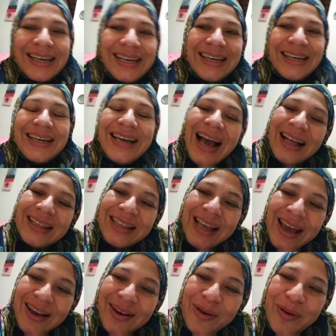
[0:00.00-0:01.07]
E
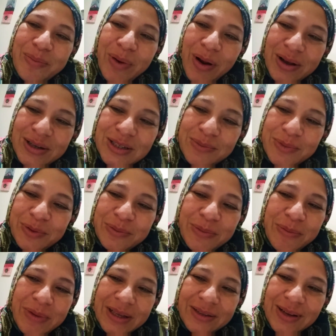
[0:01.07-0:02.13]
até o próximo
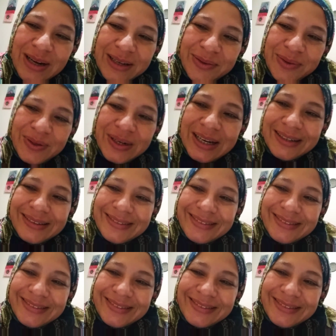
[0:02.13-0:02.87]
momento leitura.